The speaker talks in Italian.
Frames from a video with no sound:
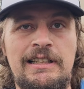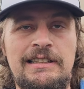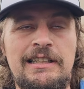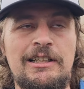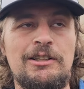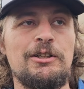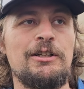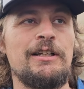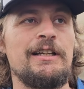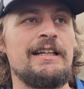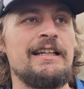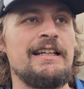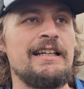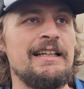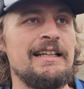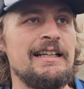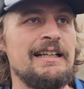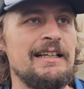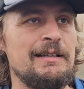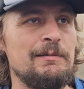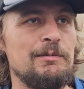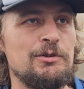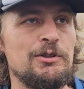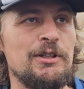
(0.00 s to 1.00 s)
Certo
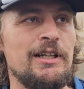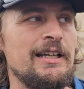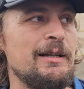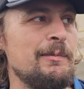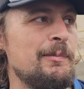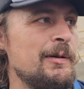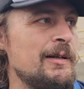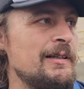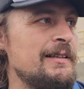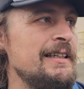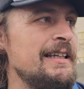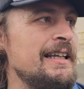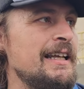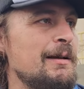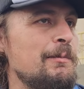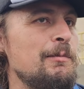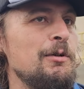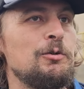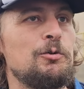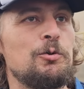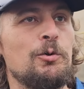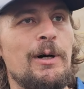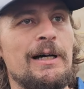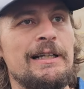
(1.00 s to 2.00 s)
che bisogna ripartire,
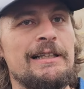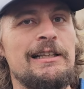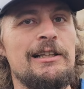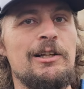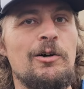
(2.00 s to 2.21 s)
abituati